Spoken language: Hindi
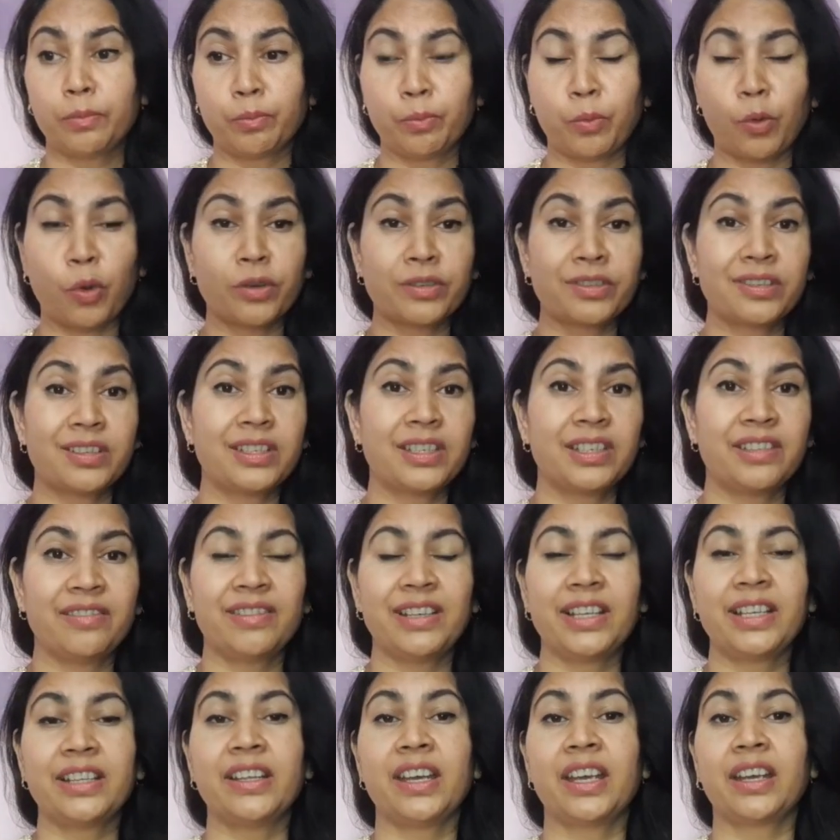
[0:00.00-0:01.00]

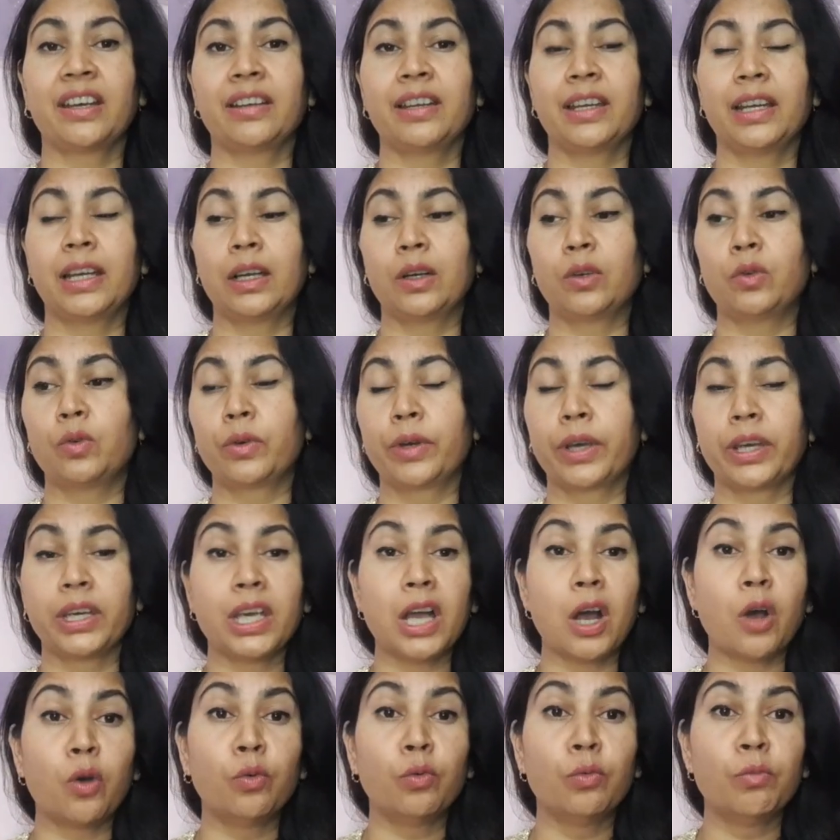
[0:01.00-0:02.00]
पॉजिटिवली देखने लगोगे
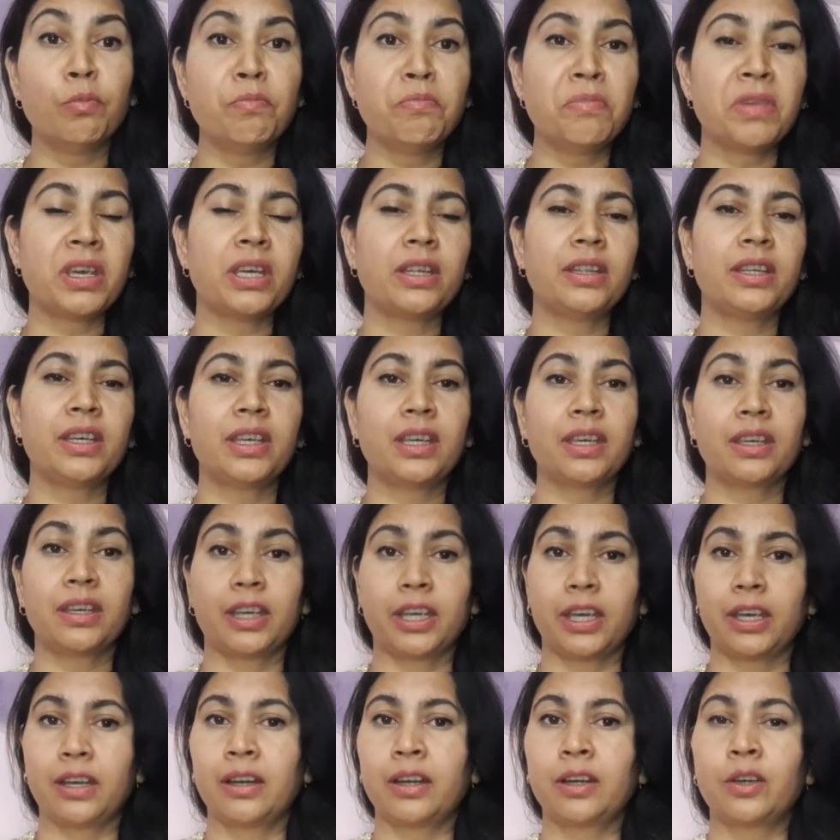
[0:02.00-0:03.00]
या उम्मीद की
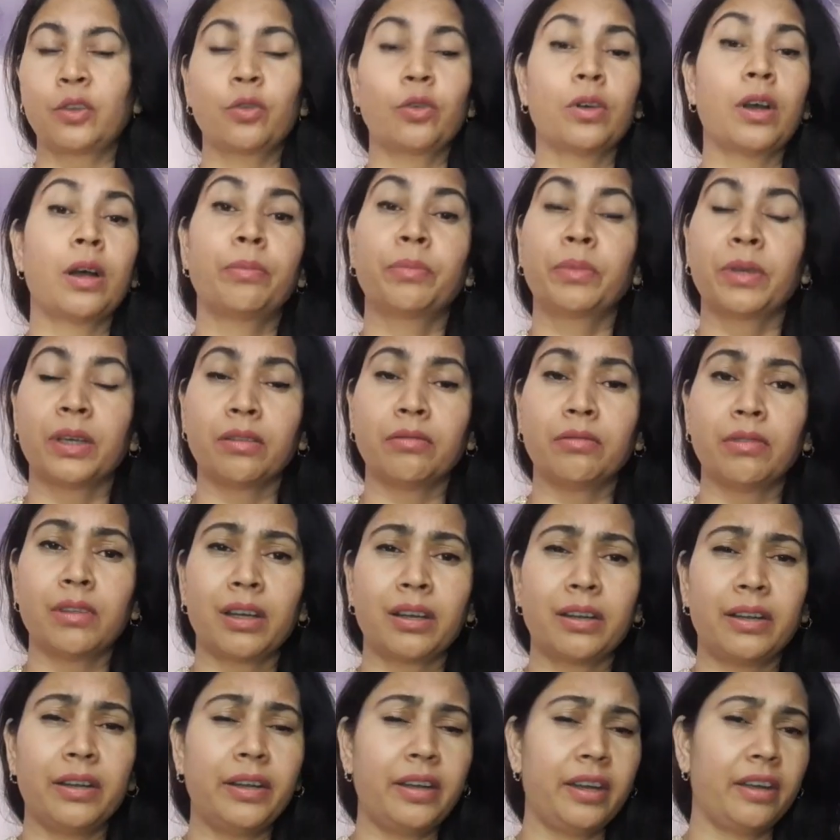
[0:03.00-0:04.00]
किरण तो आपके
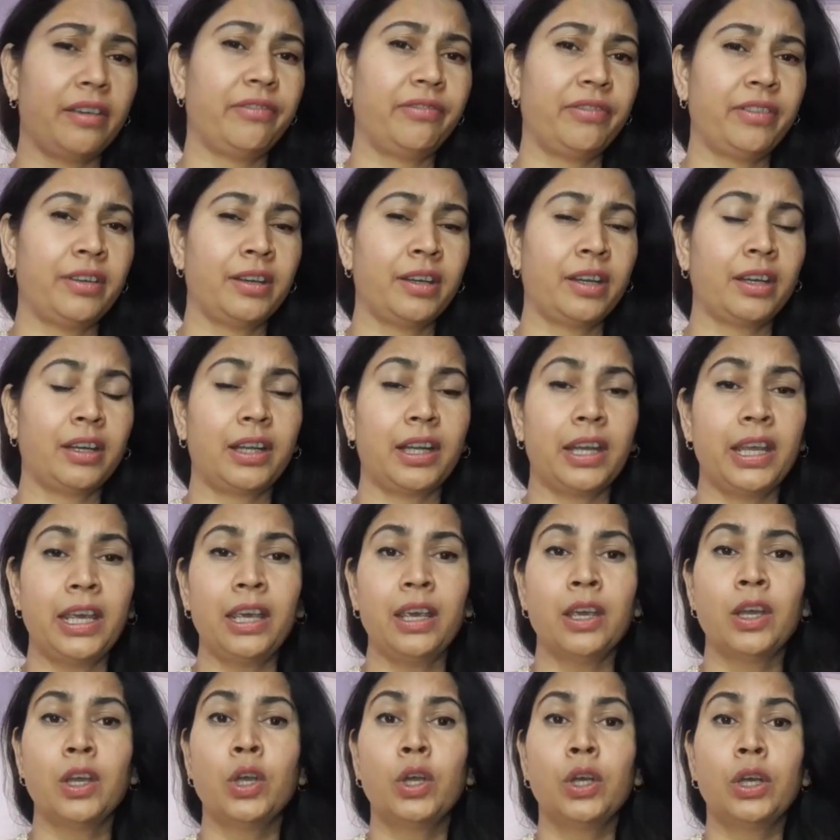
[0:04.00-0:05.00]
अंदर
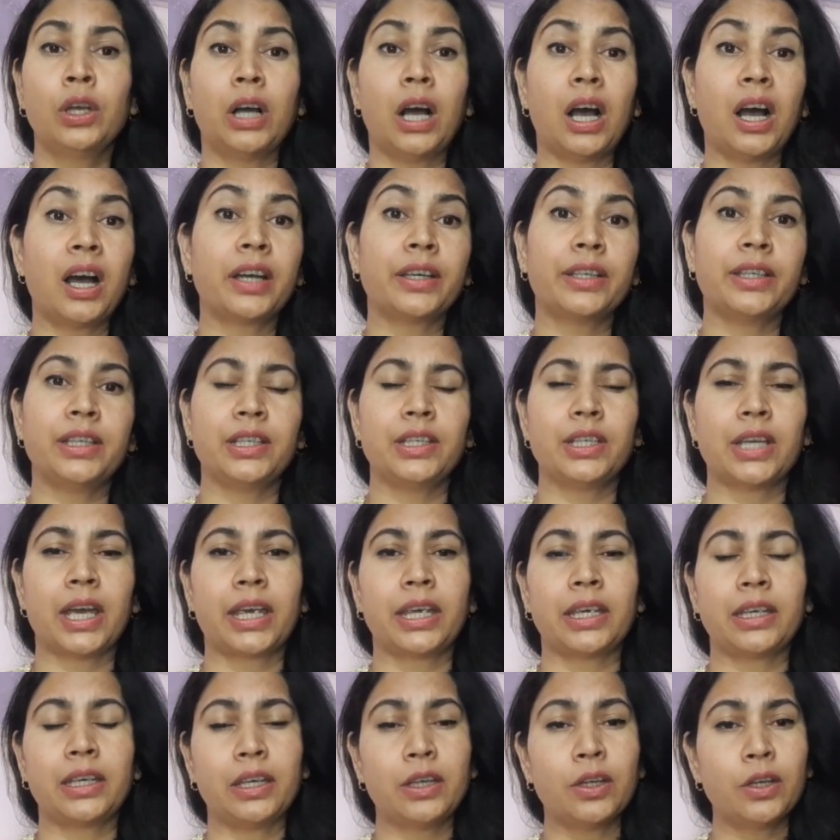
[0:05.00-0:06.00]
डेफिनेटली आ ही
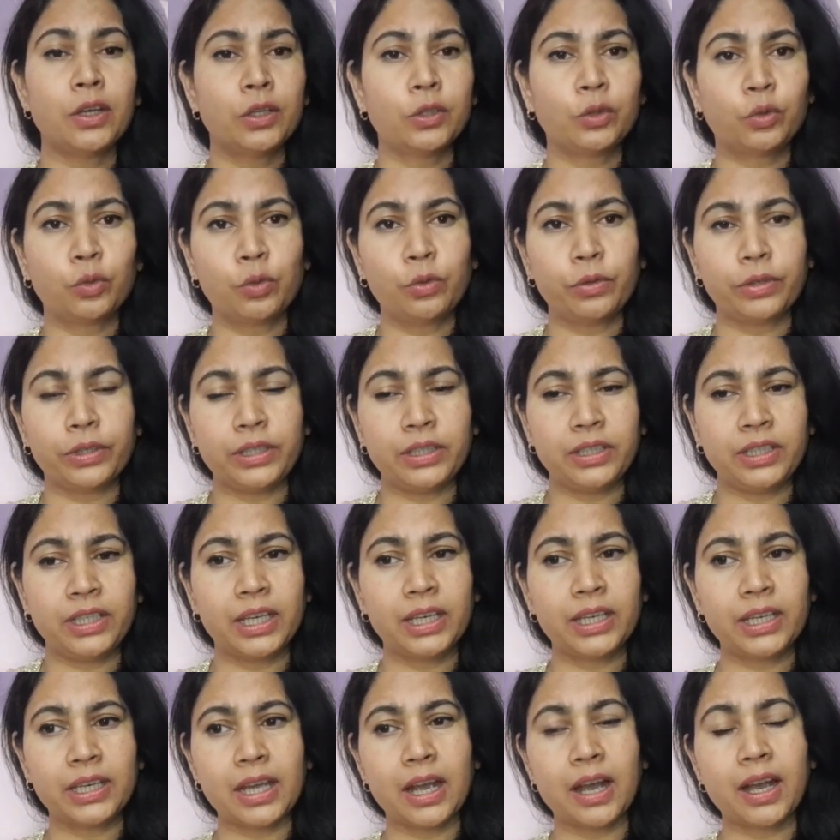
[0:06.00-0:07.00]
जाएगी तो
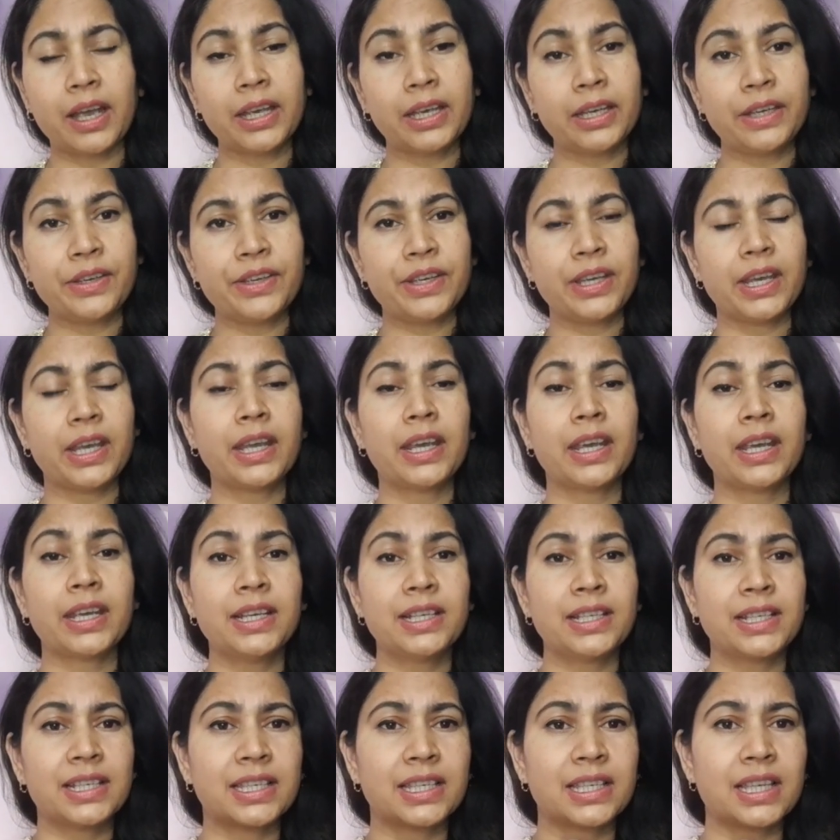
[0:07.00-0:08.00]
ये क्या है ये
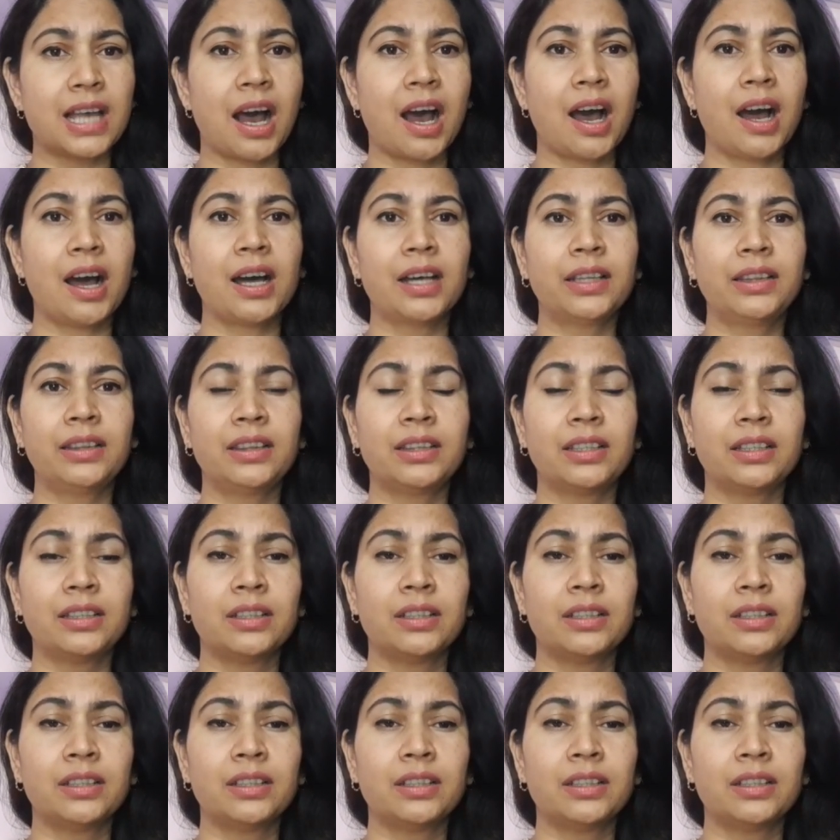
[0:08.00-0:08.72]
है सात